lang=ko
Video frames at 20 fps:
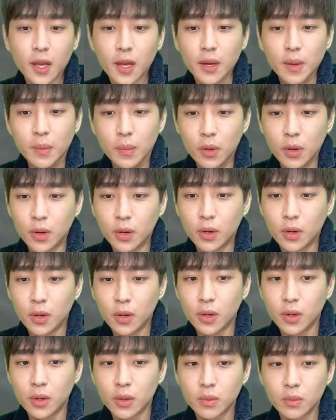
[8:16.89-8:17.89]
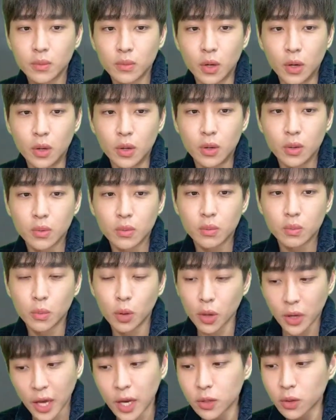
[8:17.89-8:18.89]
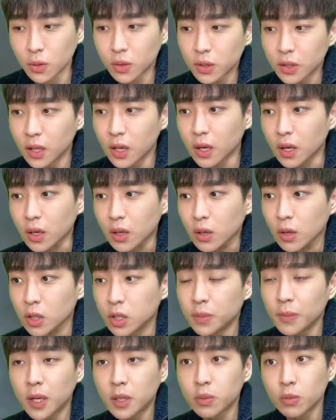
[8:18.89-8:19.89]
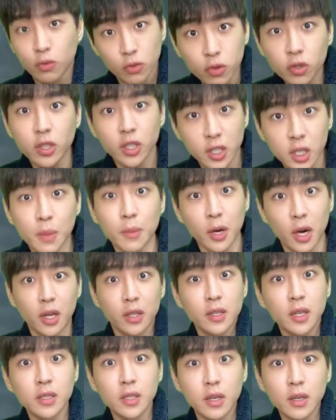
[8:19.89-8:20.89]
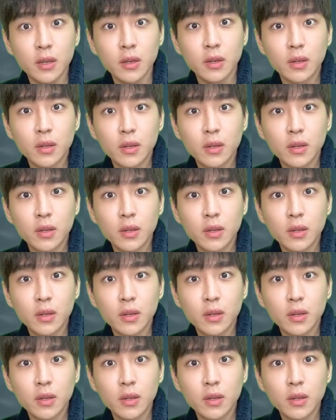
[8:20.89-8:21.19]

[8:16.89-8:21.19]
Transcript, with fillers: 뭐, 뭐, 뭐 계속 근데 열심히 하시면 꾸준히 참여 가능하세요.